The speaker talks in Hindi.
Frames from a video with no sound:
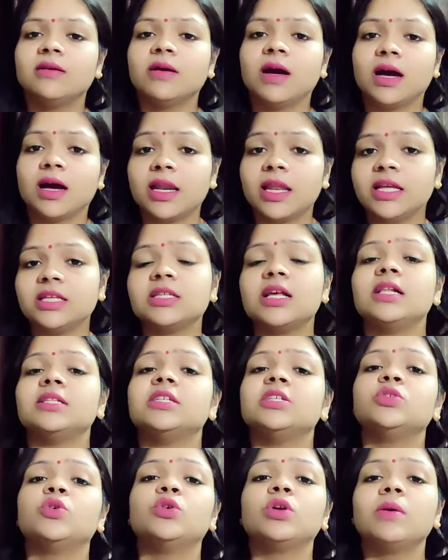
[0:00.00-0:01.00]
अगर एक साल
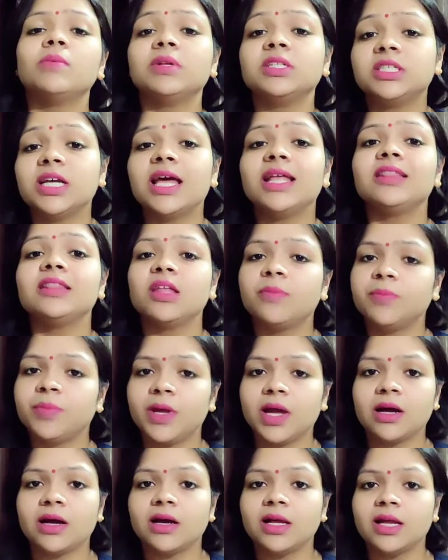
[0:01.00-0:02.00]
से छोटा बच्चा है तब
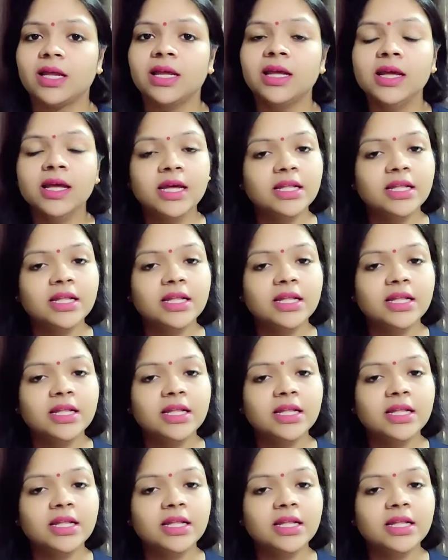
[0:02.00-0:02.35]
क्या करें